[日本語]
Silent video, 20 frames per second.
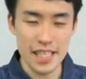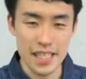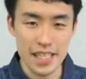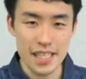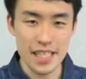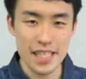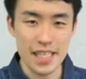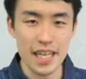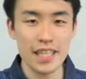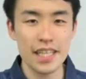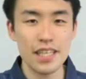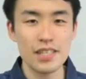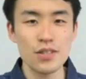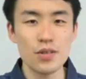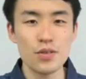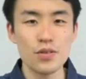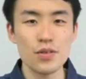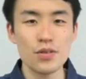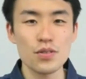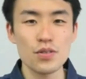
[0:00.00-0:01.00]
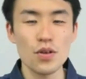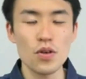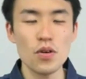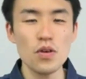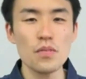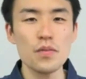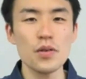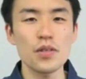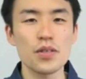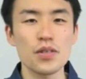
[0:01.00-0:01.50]
是非チャンネル登録の
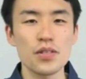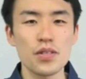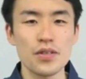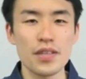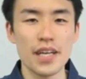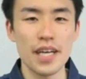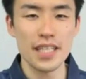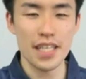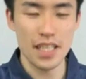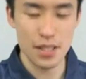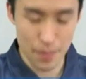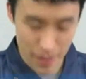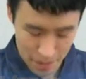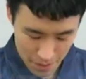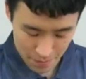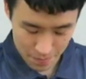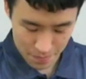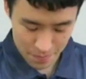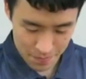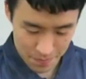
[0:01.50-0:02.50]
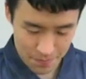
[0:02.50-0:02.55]
方もよろしくお願いいたします。